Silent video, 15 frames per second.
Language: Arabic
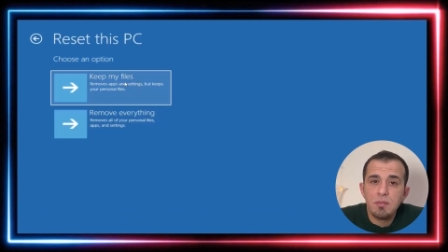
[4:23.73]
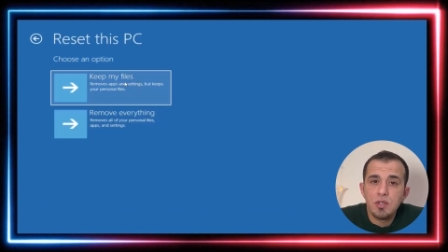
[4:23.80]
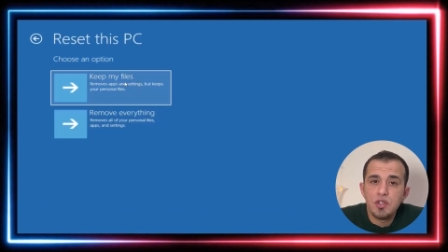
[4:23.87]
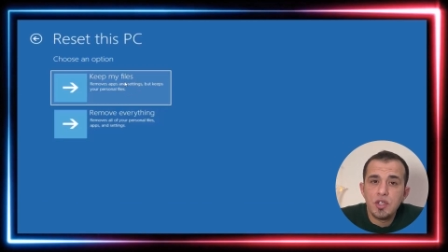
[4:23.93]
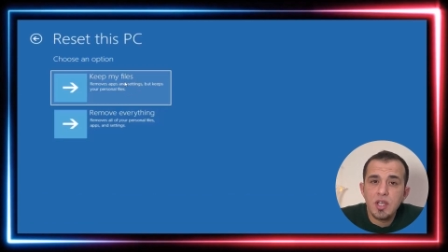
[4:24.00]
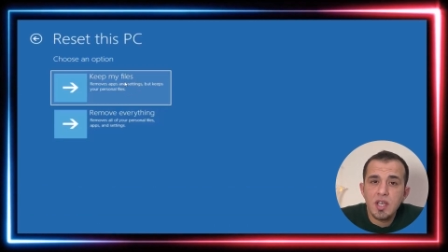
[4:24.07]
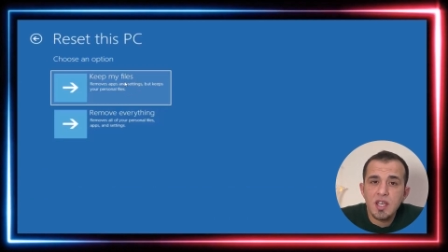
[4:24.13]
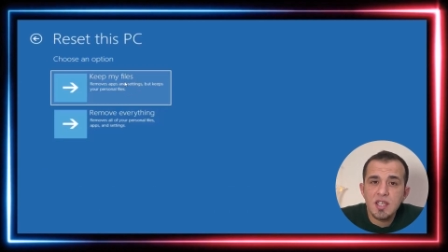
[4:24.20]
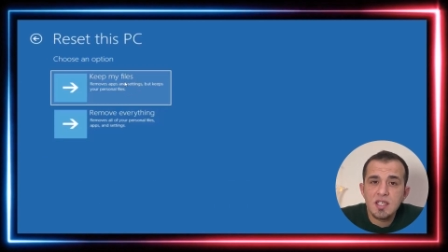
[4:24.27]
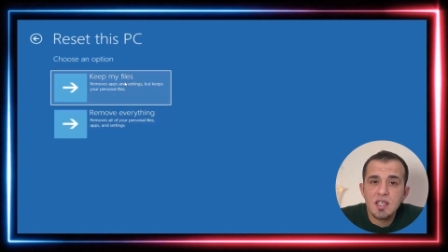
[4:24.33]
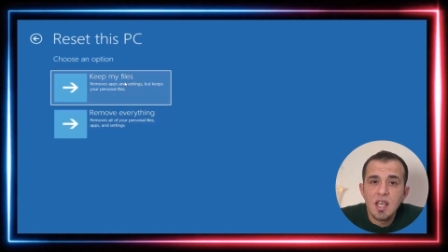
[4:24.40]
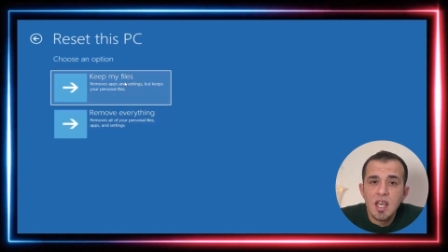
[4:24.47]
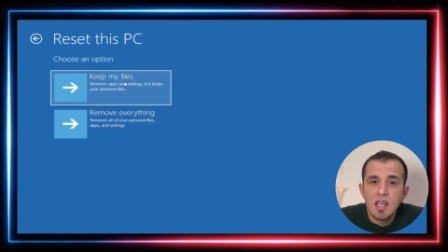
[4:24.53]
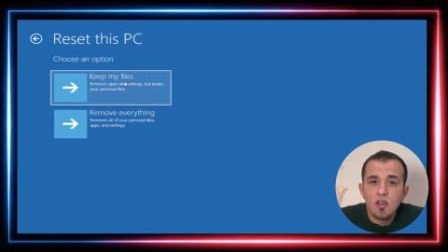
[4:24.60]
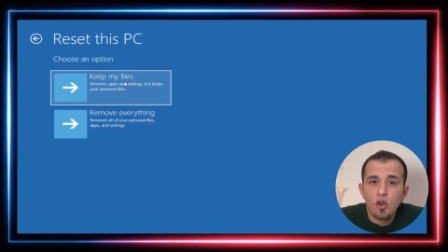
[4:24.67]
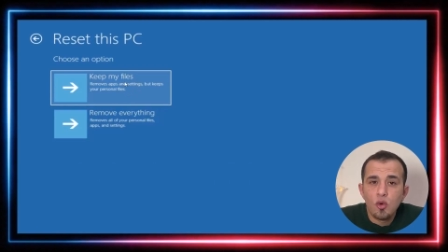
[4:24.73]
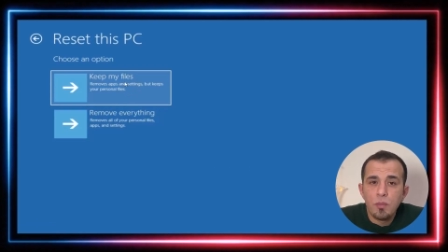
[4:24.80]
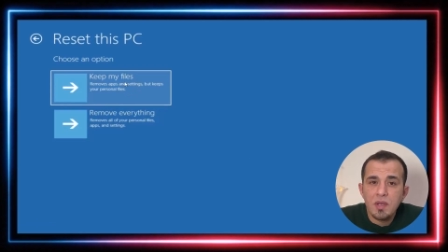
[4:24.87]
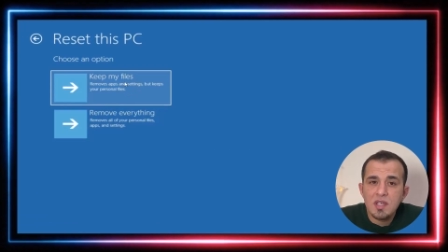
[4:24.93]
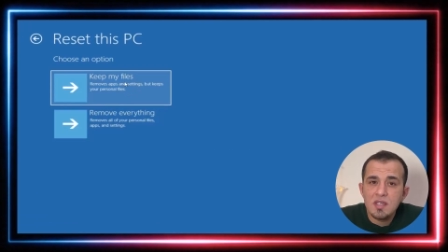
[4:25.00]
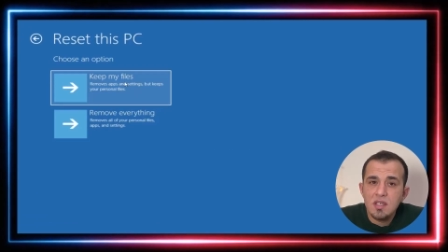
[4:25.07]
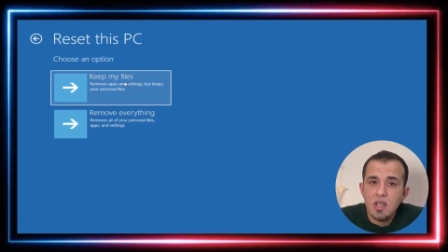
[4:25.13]
بالجهاز
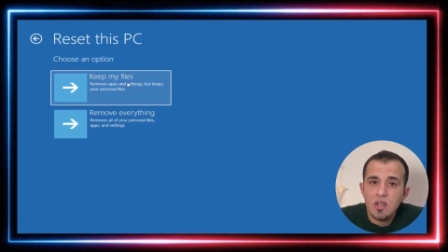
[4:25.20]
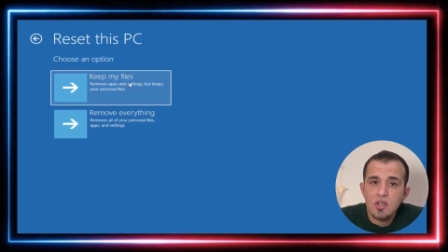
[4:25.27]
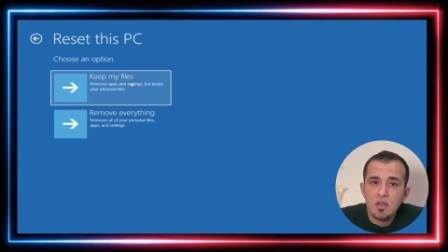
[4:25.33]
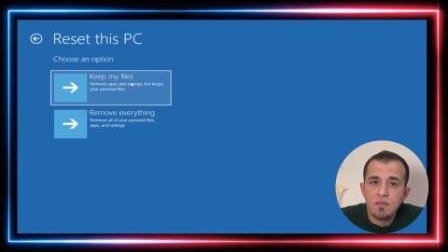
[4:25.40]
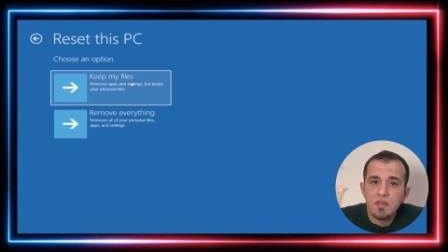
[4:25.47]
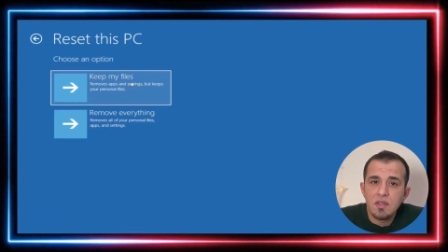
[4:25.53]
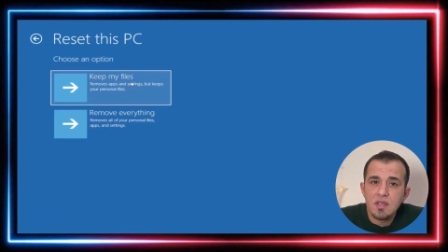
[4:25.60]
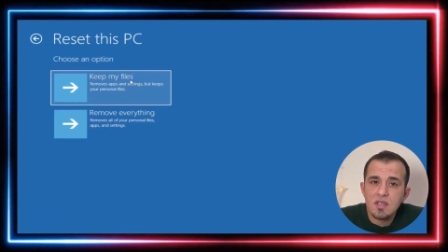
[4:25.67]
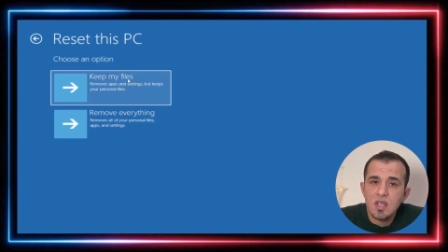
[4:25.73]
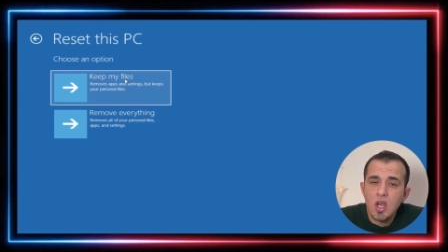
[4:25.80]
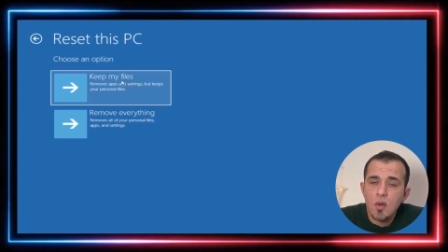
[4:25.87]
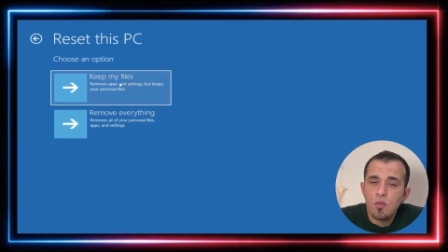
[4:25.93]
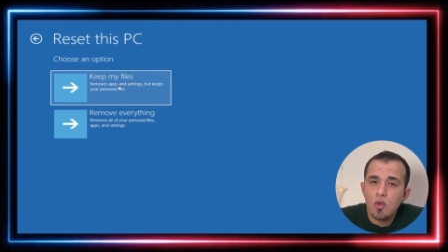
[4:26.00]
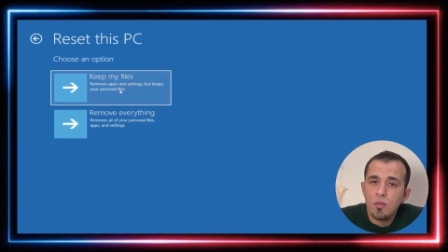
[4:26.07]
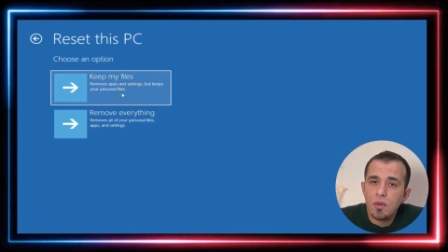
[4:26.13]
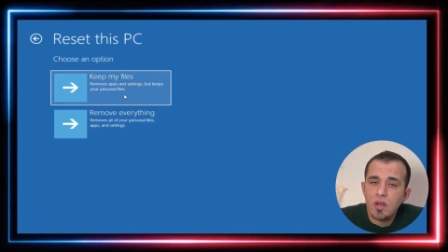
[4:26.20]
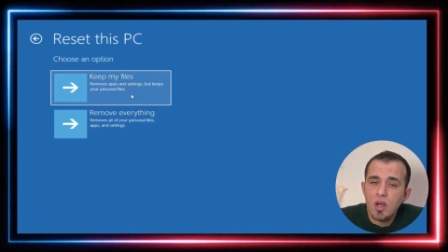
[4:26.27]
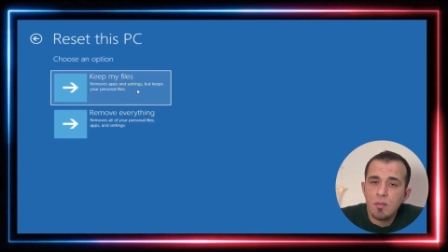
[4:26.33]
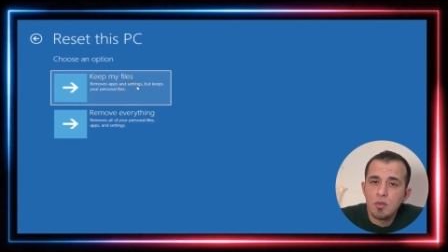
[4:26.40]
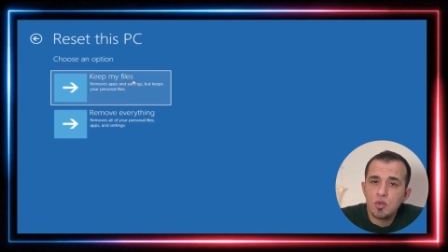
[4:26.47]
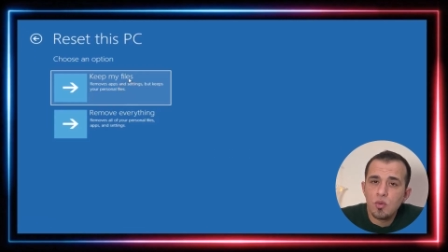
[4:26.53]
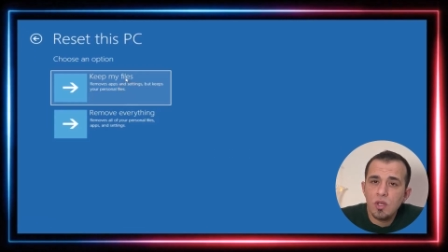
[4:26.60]
وبس يحذف النظام
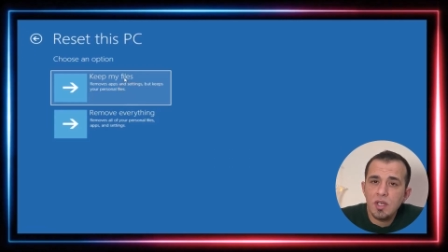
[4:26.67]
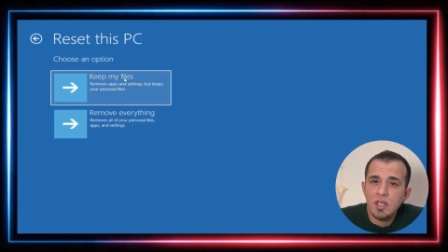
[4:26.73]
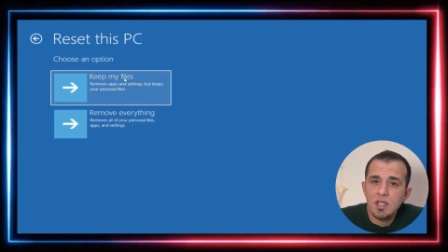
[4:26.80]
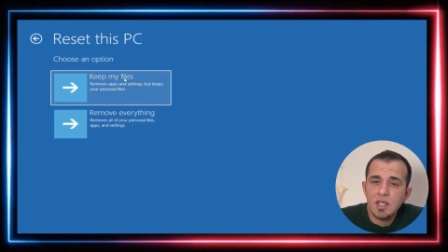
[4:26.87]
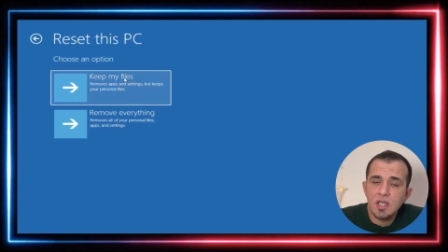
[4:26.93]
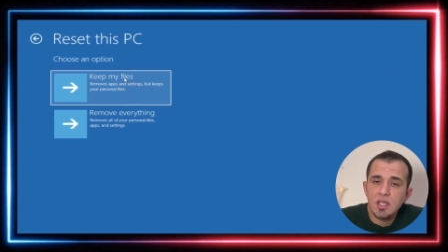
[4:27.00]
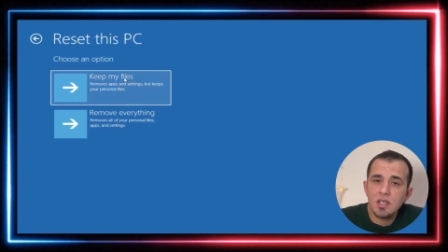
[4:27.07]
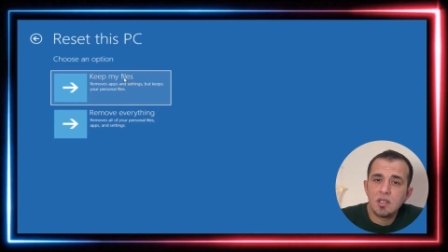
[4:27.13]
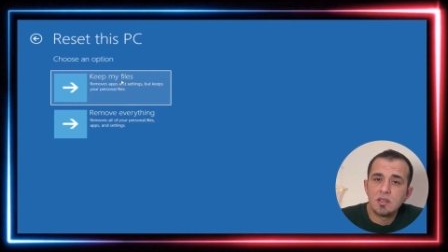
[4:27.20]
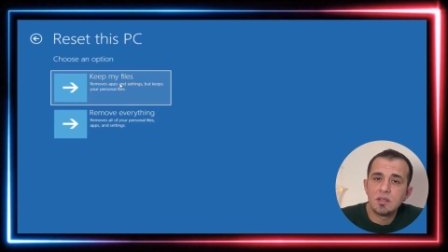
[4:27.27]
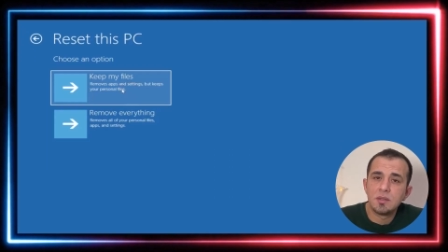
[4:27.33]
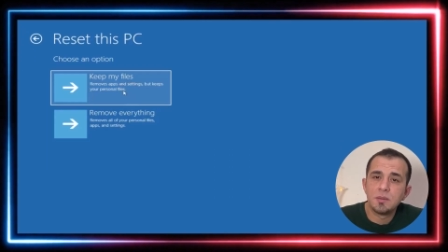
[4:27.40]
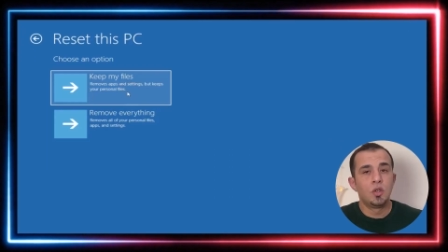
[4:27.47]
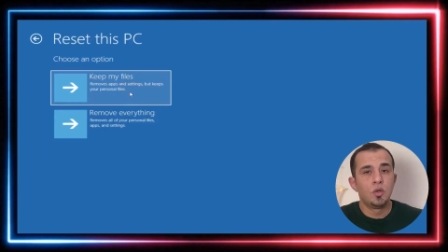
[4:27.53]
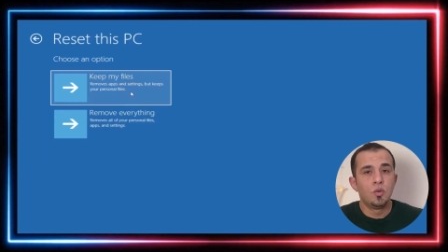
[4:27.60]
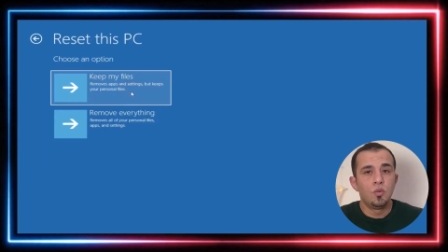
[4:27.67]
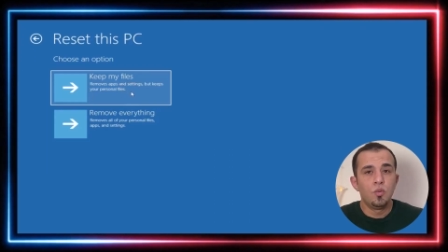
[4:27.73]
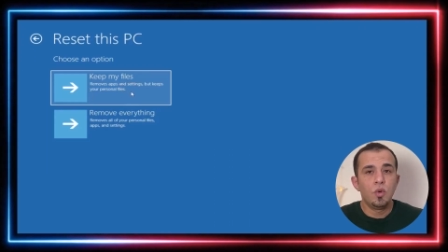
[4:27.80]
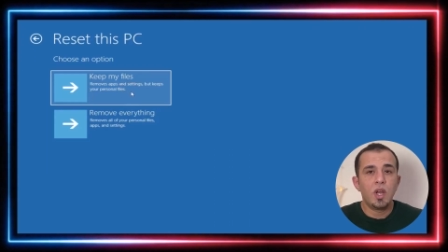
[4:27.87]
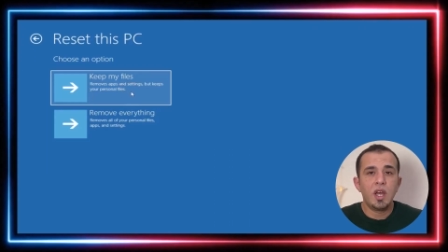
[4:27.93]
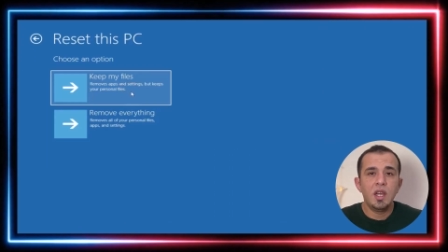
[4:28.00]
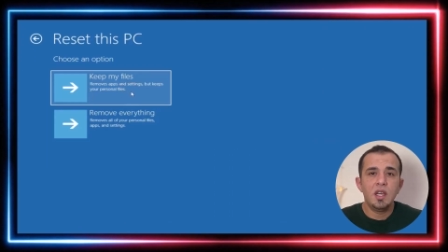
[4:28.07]
والبرامج والاعدادات
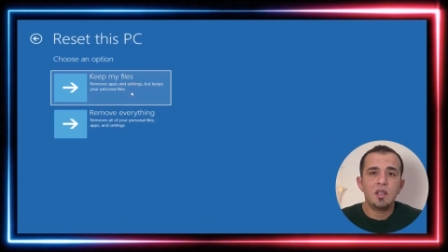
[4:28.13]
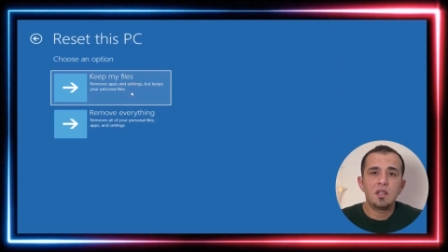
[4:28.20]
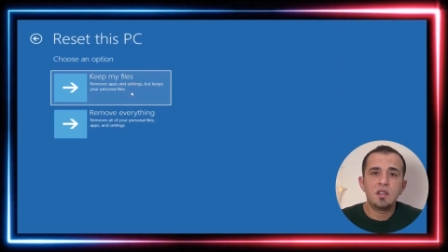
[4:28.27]
والخيار